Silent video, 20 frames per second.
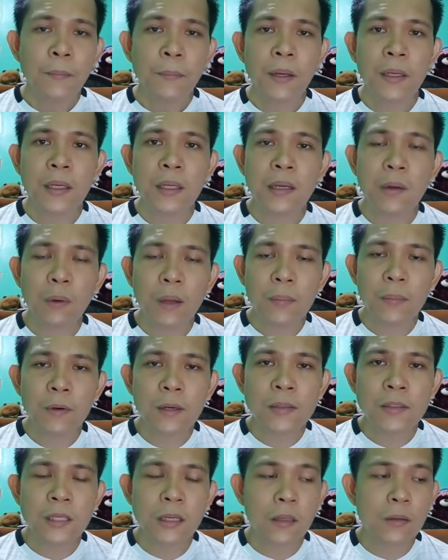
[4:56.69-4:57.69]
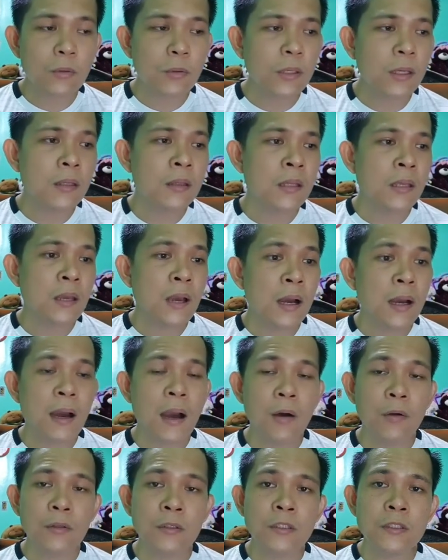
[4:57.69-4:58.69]
Pag ginawan mo kasi ito ng T
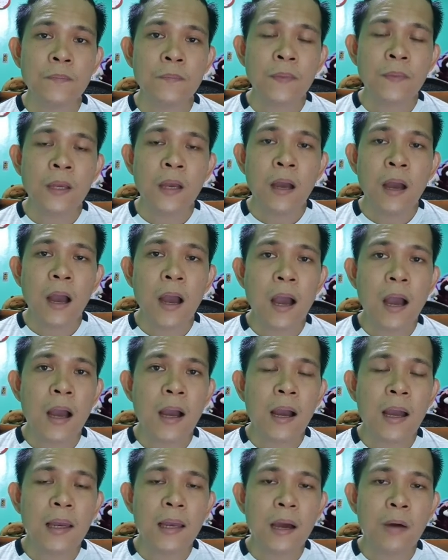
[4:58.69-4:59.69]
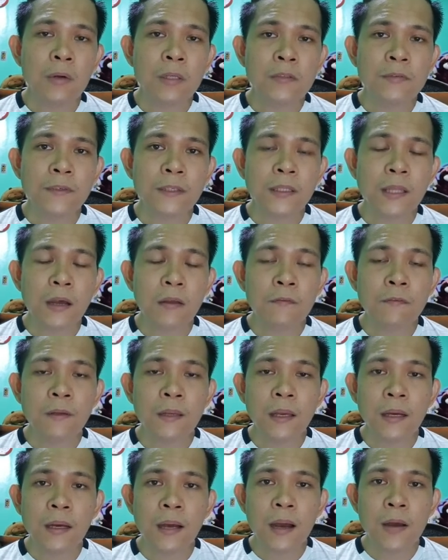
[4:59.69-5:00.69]
accounts, ang allowance for
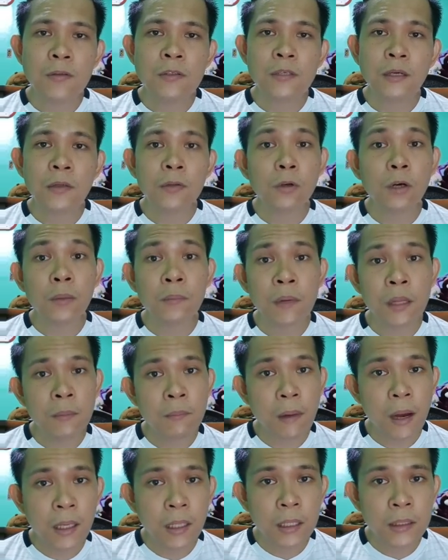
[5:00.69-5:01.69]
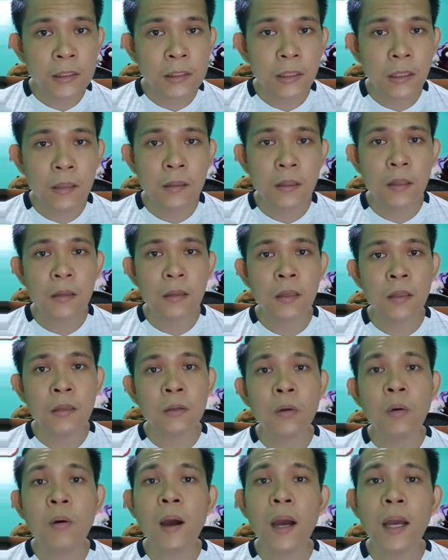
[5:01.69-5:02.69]
doubtful accounts, ang normal balance natin
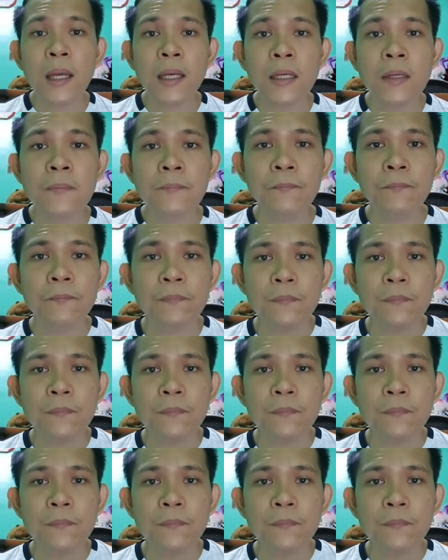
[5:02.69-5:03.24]
dito ay